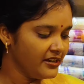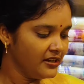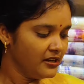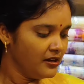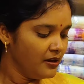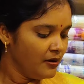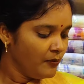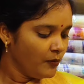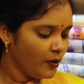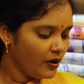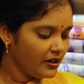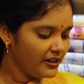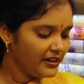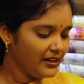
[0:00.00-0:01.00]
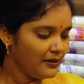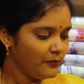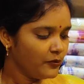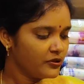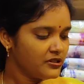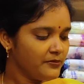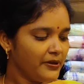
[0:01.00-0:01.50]
బోర్డర్ ఇలా
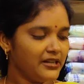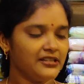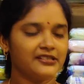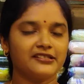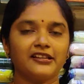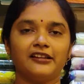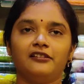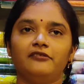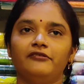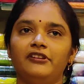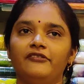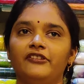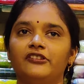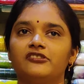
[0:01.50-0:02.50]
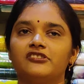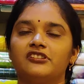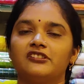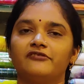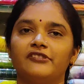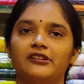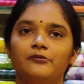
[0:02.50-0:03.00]
కోచంపల్లి స్టైల్లో వీవింగ్ వచ్చినటువంటి
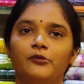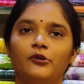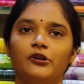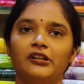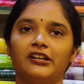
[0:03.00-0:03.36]
బోర్డర్ అండి